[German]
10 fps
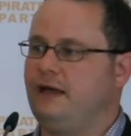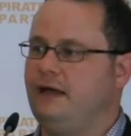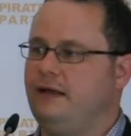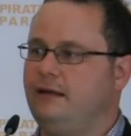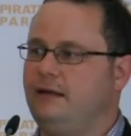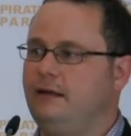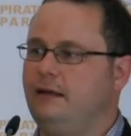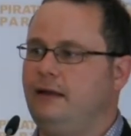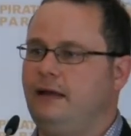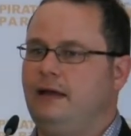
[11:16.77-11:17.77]

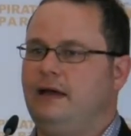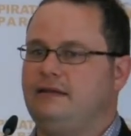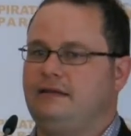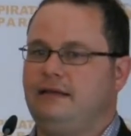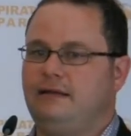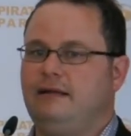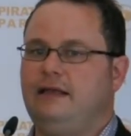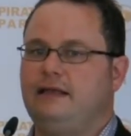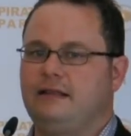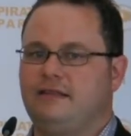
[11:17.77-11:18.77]
einen Artikel
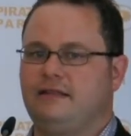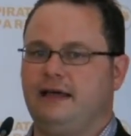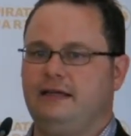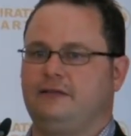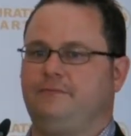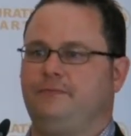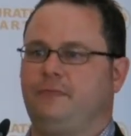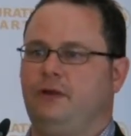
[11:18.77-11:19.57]
in der Zeit.